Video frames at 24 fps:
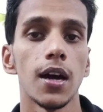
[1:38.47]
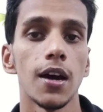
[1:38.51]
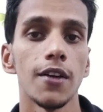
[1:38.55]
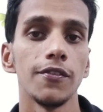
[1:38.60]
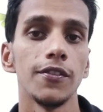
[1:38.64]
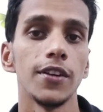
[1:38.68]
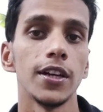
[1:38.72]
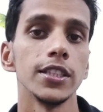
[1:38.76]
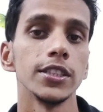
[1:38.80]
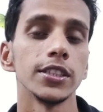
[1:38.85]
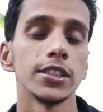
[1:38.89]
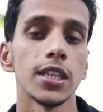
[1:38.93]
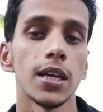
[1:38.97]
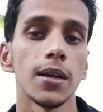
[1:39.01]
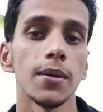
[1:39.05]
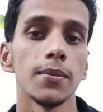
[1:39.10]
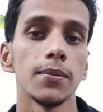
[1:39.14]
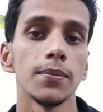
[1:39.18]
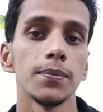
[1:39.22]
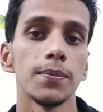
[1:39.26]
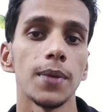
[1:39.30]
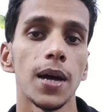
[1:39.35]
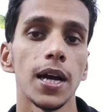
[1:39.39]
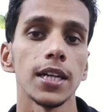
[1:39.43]
अफगानिस्तान
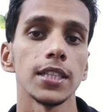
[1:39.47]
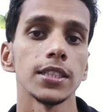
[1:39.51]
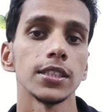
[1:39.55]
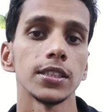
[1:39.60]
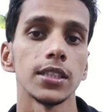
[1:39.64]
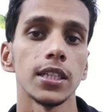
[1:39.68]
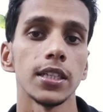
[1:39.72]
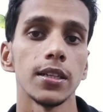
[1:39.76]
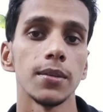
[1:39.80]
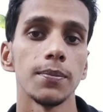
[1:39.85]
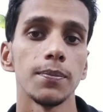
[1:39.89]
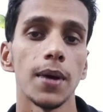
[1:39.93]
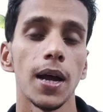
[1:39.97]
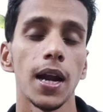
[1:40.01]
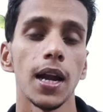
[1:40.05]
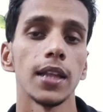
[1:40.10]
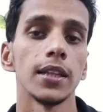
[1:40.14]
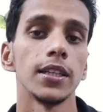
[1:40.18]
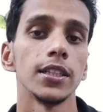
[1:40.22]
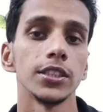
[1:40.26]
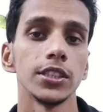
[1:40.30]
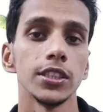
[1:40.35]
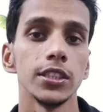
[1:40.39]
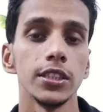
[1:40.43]
पाकिस्तान एंड
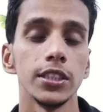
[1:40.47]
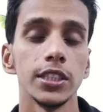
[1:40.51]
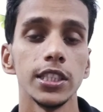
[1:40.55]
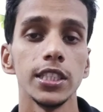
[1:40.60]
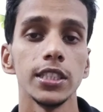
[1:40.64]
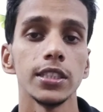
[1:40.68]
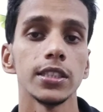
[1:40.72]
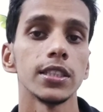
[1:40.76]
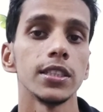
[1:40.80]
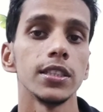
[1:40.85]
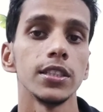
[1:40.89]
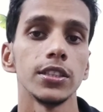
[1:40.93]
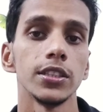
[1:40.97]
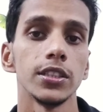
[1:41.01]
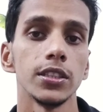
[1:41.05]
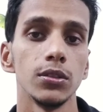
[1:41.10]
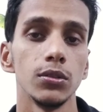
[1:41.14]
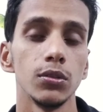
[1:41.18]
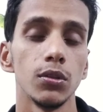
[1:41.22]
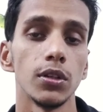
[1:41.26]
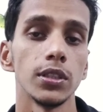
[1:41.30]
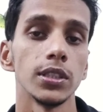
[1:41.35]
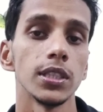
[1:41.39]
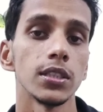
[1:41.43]
बांग्लादेश इन तीन कंट्री से
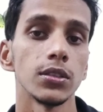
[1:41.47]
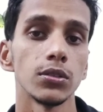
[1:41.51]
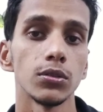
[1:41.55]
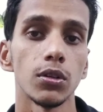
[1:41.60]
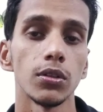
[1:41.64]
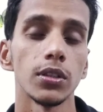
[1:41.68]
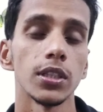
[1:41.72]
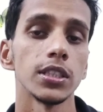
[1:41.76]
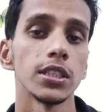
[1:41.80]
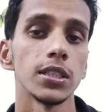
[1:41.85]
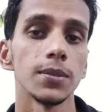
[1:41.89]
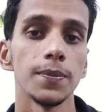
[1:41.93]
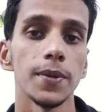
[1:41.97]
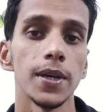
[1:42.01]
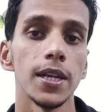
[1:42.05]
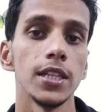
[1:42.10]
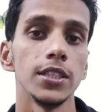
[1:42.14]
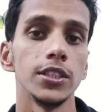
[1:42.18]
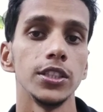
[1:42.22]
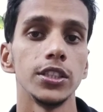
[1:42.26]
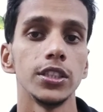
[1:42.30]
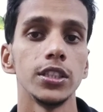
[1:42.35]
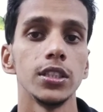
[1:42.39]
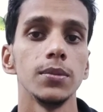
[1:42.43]
2014 से
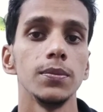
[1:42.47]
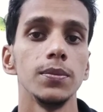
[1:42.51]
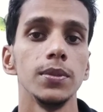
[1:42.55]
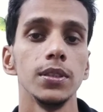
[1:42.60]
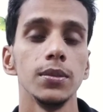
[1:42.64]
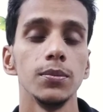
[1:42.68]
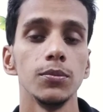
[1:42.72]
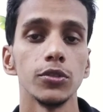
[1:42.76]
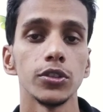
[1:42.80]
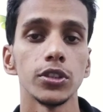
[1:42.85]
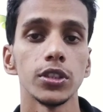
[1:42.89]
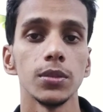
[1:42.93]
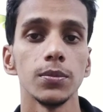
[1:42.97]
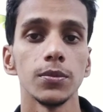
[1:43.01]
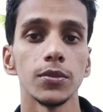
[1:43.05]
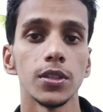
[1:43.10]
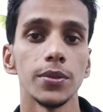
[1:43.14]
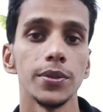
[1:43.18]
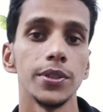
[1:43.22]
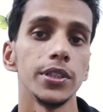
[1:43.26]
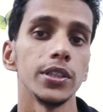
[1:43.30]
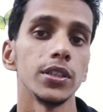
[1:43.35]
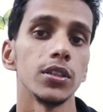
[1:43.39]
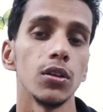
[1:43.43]
पहले जितने भी मुस्लिम
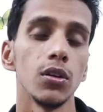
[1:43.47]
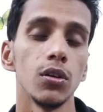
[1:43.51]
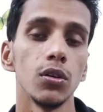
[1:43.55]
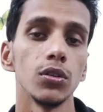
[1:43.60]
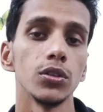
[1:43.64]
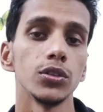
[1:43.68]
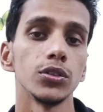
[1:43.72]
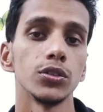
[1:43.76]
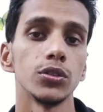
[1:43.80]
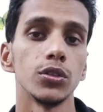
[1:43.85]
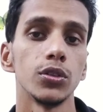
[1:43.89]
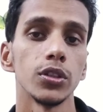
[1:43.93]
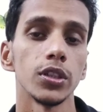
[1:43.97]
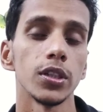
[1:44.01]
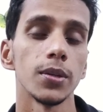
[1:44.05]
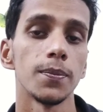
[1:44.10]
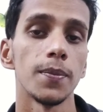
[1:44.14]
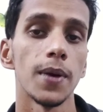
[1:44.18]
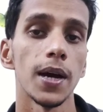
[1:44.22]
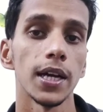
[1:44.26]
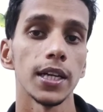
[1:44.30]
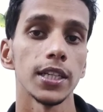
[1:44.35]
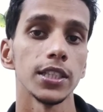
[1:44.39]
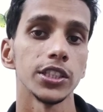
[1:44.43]
कम्युनिटी के लोग को छोड़ के
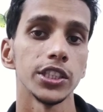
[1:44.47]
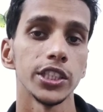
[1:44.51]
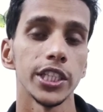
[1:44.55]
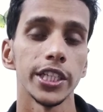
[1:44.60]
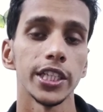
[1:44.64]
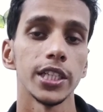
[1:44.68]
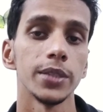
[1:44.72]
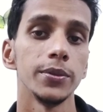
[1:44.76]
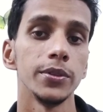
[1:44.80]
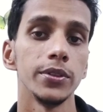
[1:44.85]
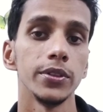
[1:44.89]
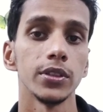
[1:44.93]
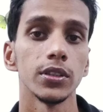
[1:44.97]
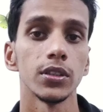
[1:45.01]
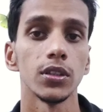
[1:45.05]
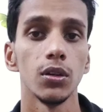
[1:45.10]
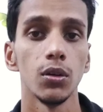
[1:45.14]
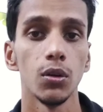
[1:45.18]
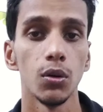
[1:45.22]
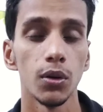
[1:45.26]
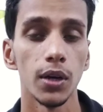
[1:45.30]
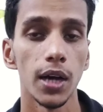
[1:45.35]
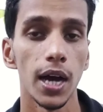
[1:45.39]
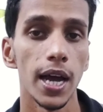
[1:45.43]
बाकी छः कम्युनिटी के
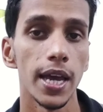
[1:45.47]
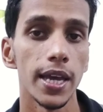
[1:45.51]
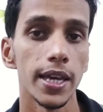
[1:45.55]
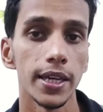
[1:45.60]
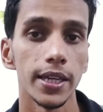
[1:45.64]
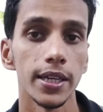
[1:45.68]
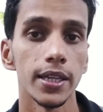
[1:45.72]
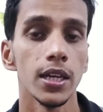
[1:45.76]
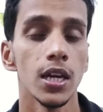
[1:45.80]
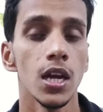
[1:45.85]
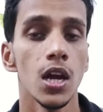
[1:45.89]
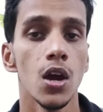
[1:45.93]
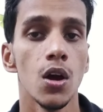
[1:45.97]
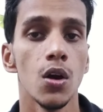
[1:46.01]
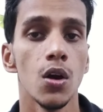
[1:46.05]
लोग आए हैं